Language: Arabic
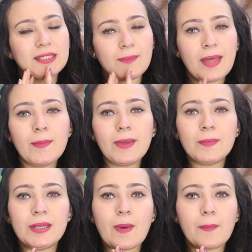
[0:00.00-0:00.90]
تماما
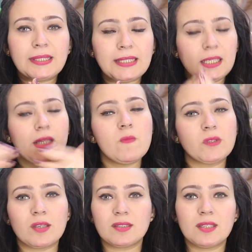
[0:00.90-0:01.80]
بنبقى بردانين
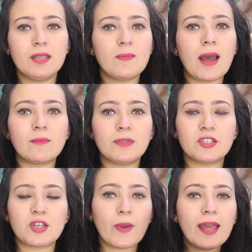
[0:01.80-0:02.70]
متغطيين بقى
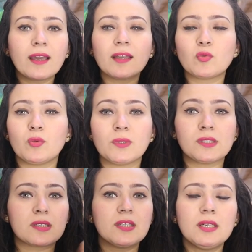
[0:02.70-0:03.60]
بالجواكت
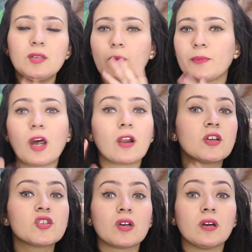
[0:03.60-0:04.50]
والبطاطين
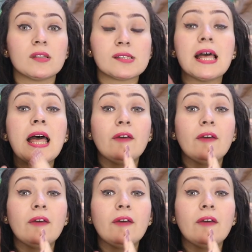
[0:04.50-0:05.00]
ومتحركش خالص